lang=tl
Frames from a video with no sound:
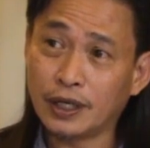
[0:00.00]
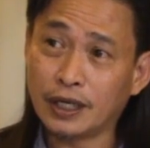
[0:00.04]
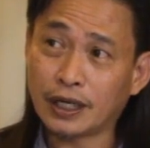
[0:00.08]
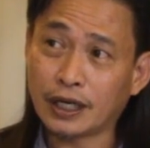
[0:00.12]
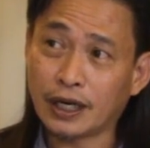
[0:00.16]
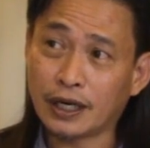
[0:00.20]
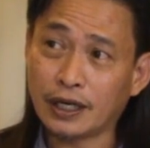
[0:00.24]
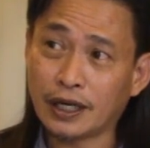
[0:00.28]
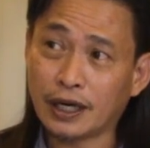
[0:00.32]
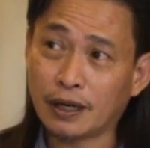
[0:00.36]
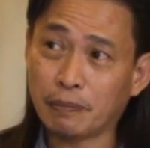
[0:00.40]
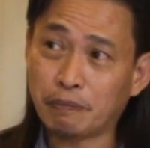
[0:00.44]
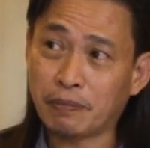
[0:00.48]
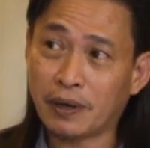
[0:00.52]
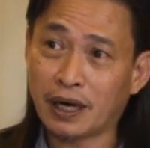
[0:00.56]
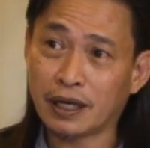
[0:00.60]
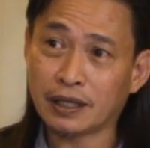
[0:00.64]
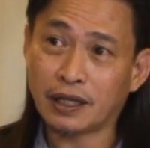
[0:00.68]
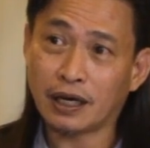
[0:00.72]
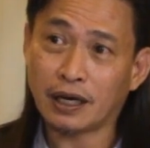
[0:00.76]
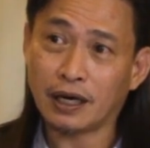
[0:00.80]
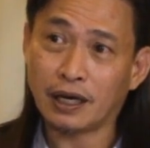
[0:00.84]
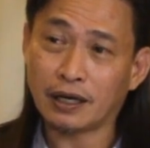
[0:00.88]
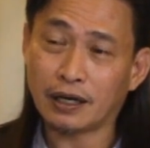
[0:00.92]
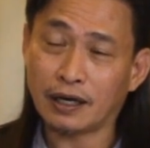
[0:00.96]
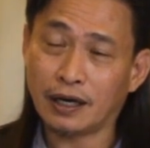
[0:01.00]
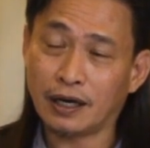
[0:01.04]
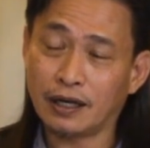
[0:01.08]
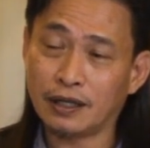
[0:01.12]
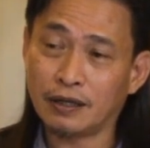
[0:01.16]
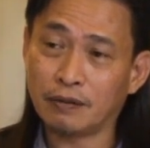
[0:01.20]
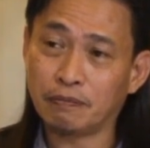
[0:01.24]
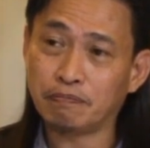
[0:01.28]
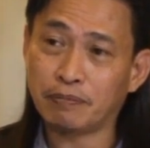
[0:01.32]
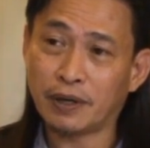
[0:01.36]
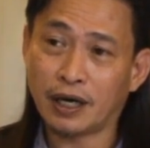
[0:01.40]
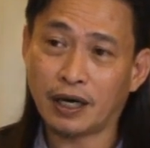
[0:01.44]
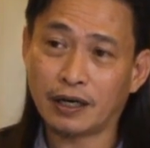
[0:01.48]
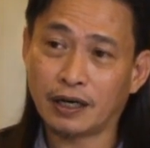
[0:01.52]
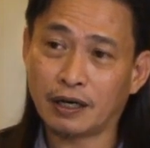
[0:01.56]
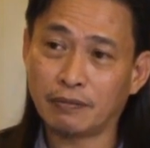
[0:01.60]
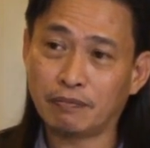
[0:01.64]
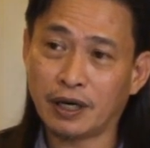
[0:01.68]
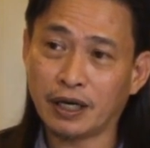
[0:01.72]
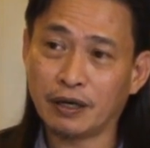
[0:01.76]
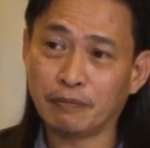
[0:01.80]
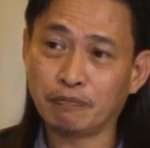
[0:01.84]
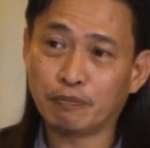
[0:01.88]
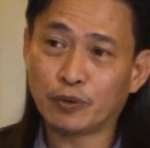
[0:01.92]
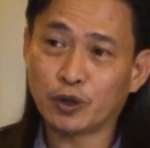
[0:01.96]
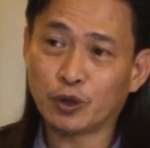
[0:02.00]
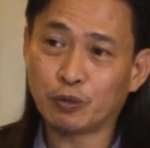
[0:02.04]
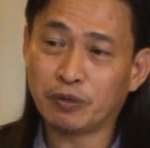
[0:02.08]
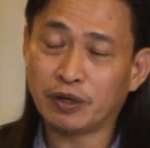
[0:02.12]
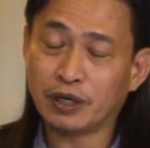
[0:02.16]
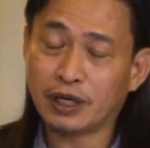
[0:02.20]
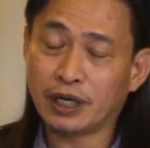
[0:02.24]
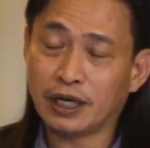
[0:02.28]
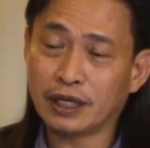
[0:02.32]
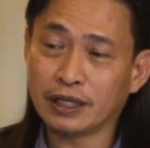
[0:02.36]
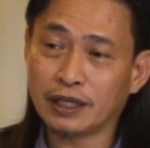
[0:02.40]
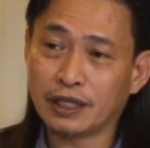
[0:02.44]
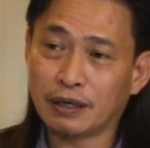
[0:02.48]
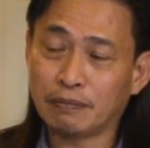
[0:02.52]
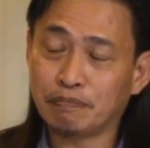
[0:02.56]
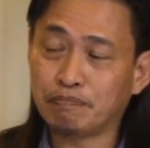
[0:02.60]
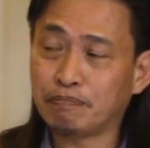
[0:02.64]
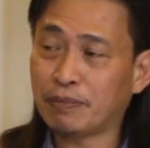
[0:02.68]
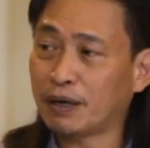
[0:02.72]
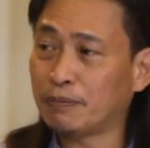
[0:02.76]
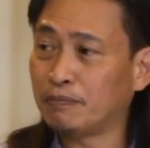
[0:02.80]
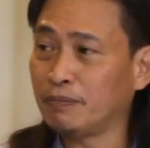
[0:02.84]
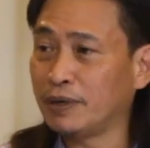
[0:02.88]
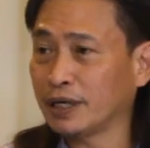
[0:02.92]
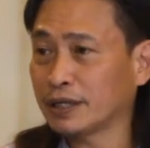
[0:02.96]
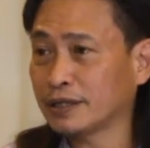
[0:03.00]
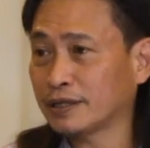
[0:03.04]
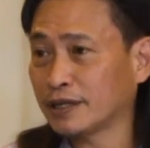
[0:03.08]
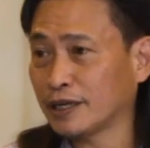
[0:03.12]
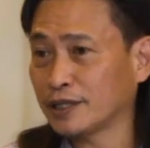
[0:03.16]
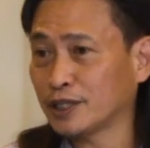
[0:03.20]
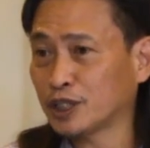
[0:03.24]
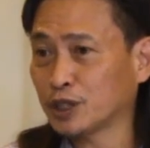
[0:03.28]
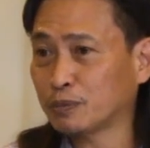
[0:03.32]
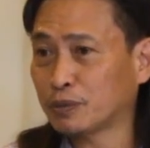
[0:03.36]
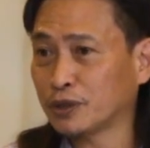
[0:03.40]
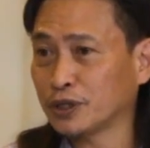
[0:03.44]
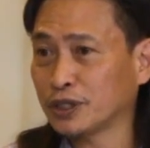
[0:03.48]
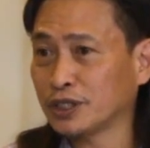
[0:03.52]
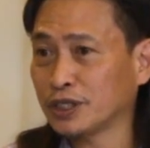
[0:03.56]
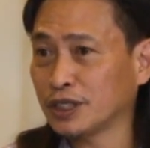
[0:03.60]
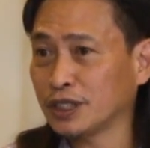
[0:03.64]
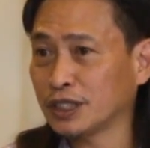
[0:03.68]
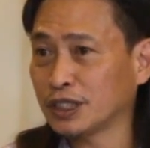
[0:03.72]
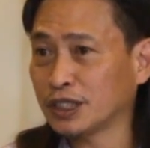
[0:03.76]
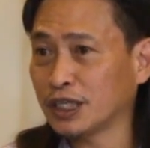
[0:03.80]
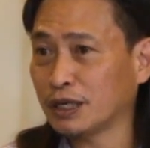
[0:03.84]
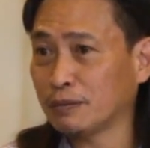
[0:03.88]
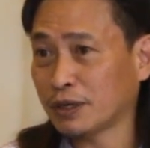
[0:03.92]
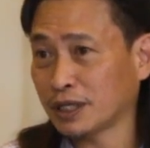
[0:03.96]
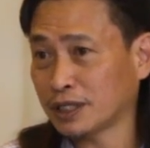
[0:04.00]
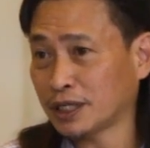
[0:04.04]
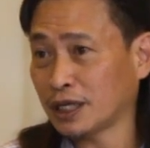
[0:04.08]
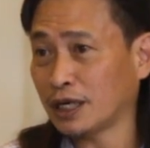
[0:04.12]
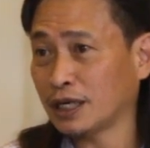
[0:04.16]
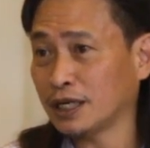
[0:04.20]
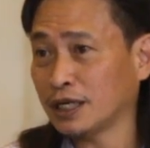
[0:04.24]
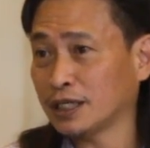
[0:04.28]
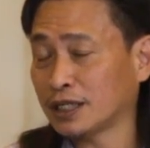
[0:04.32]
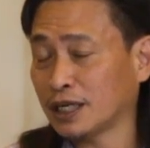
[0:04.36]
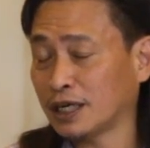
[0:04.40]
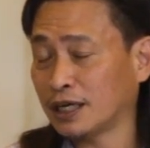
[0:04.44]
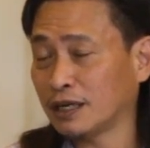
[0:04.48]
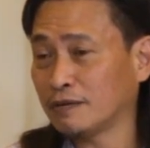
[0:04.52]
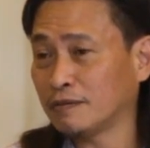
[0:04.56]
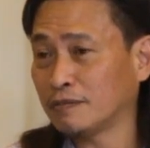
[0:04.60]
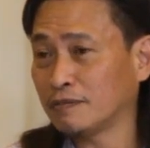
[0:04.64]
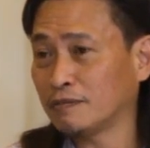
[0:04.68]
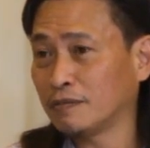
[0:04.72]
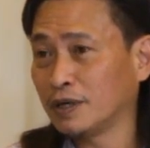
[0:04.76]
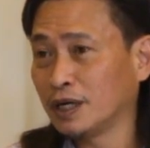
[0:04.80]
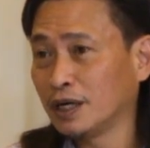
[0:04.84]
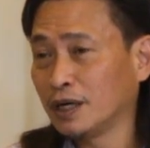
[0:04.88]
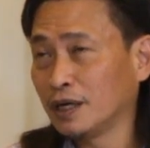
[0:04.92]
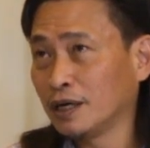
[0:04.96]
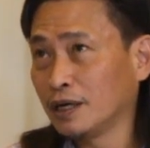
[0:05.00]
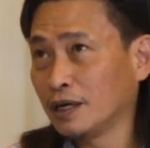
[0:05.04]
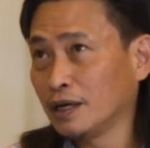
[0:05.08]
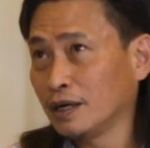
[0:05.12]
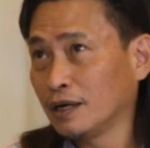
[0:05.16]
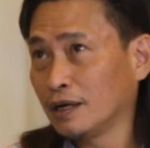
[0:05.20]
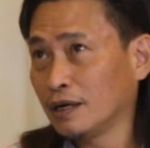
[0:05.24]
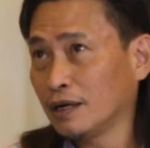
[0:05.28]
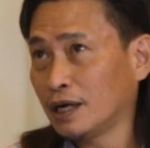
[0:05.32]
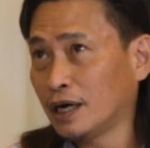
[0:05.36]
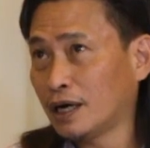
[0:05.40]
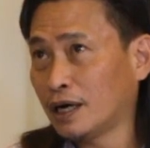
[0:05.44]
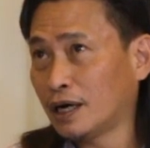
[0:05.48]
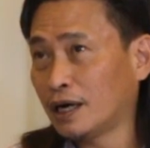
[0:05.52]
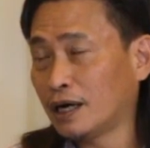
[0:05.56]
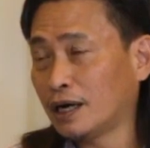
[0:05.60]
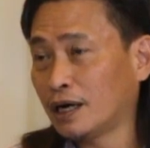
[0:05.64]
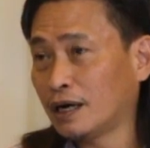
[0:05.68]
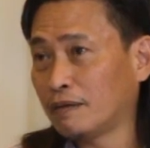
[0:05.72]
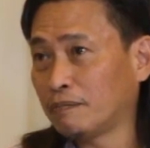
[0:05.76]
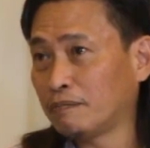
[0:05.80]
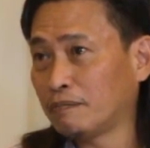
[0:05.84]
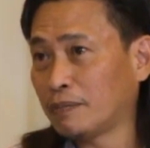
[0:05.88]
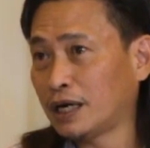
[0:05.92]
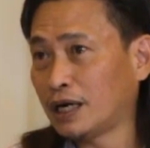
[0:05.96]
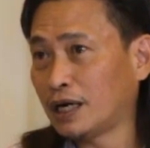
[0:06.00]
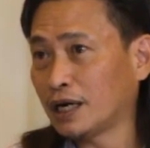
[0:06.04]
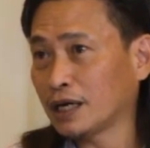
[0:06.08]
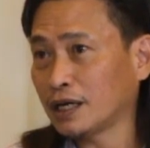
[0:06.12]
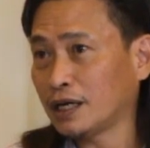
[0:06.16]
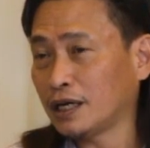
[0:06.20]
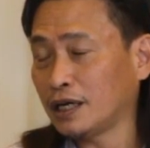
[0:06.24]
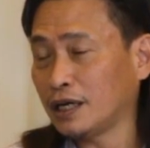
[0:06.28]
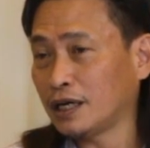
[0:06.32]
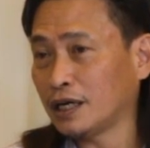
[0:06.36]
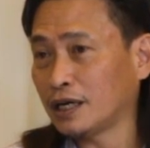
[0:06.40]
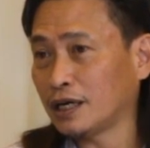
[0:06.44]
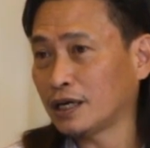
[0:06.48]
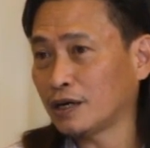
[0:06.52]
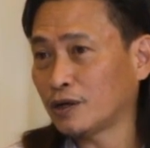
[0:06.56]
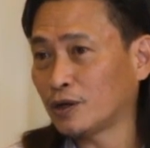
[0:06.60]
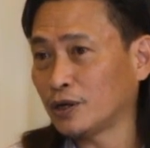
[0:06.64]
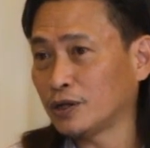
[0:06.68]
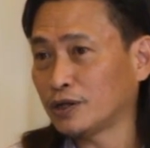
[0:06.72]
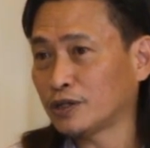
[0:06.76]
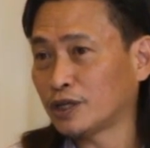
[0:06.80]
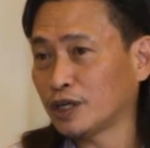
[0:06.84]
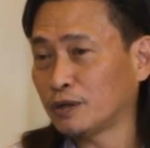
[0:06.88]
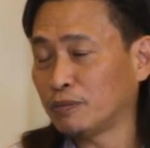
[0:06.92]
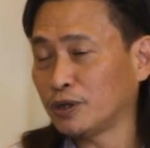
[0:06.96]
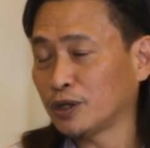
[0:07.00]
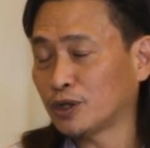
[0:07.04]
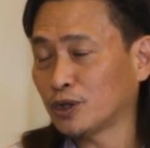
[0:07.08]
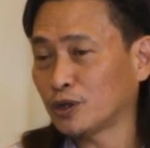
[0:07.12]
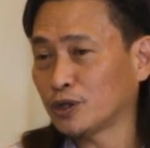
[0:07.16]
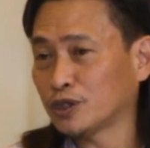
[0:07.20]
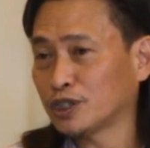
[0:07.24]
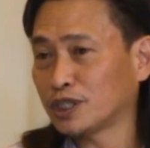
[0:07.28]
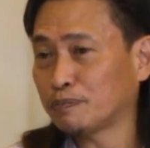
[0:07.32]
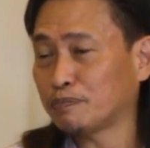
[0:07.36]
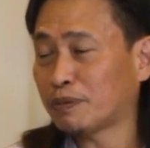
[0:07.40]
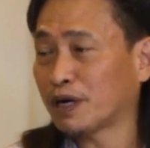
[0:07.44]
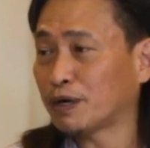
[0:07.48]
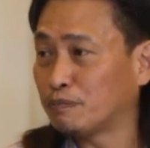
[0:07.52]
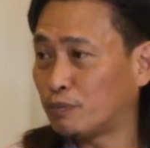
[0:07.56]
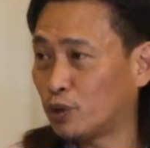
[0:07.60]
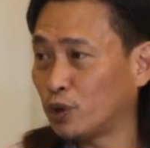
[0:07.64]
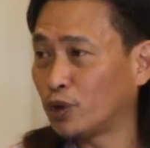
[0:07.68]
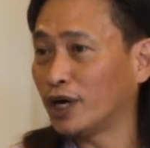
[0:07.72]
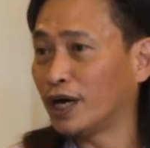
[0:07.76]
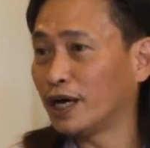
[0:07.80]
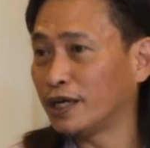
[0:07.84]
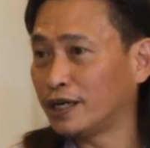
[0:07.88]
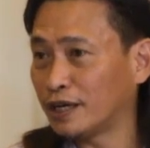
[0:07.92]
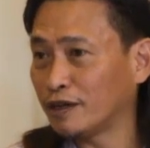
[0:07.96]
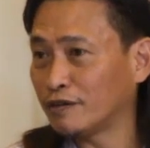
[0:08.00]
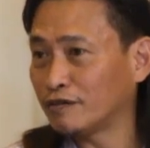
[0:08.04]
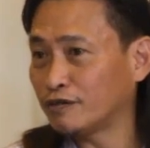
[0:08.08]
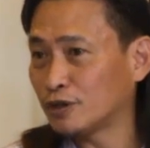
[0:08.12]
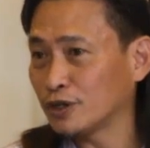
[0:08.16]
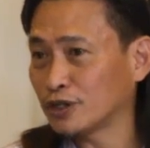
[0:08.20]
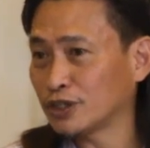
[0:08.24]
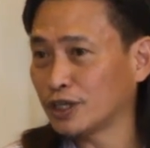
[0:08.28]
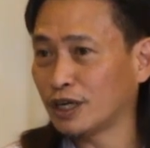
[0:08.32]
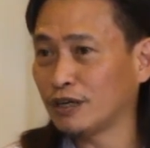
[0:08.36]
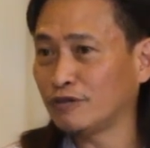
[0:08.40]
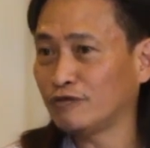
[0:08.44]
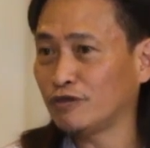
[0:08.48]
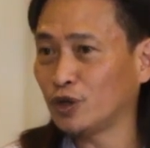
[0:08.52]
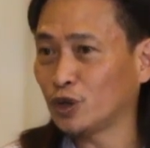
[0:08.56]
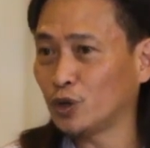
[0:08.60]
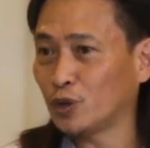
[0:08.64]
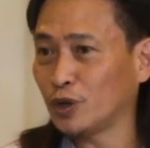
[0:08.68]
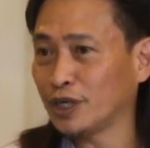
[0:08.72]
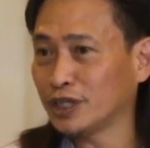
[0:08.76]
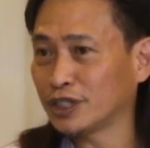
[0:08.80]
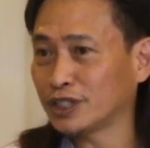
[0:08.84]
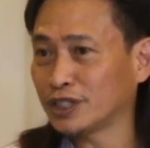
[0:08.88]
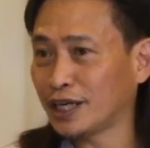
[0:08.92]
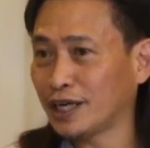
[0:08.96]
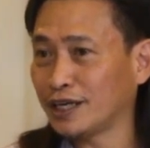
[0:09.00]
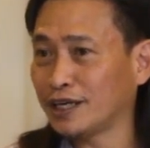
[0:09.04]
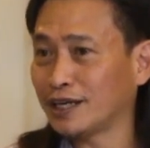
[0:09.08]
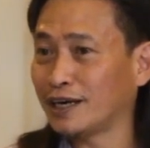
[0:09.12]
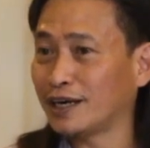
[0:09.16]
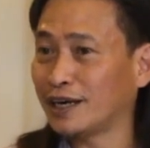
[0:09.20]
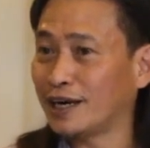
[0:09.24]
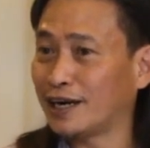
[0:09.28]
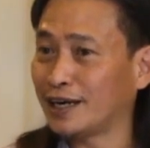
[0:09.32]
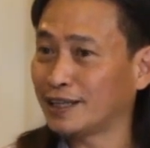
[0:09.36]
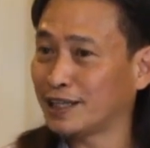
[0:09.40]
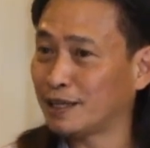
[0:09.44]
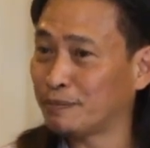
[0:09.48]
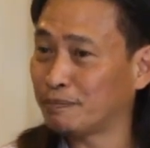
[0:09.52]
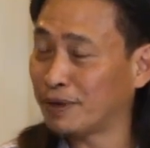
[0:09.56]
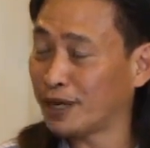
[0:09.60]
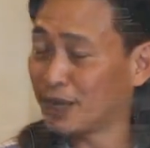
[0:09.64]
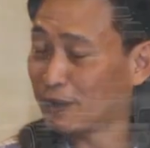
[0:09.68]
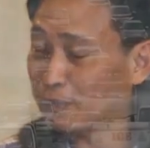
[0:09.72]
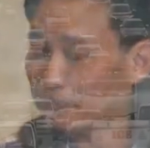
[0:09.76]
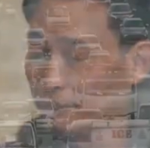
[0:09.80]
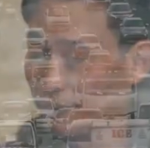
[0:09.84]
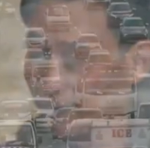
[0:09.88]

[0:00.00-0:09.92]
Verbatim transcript: O di kaya patakaran para ma-improve ang ating public transport system. Kasi ang isang uh, malaking contributor sa pagbuga ng fossil fuels ay ang ating